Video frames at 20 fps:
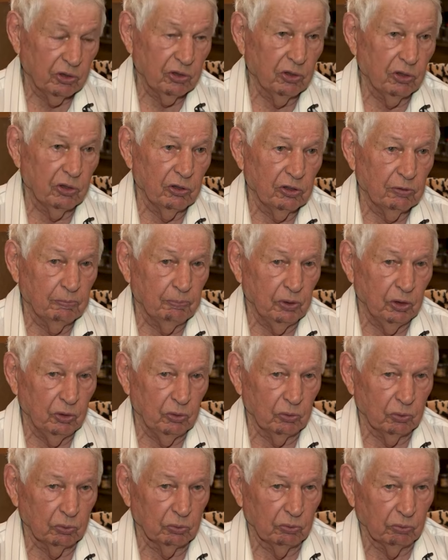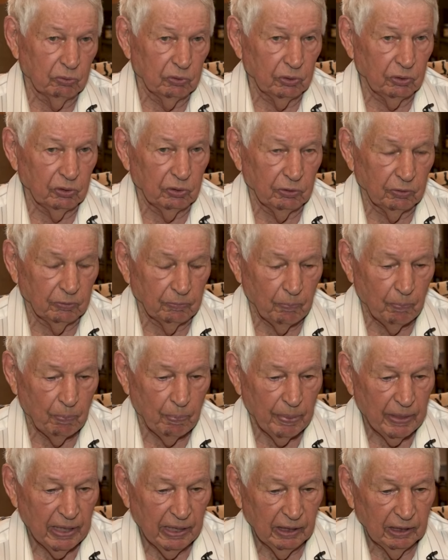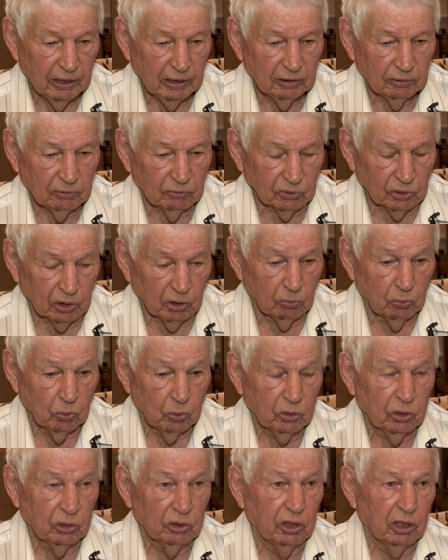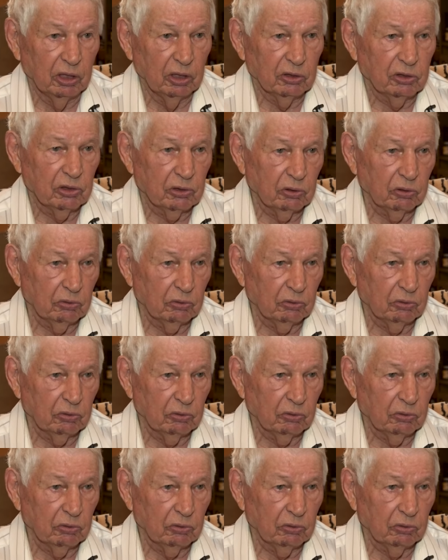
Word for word: через Бею и водоводы до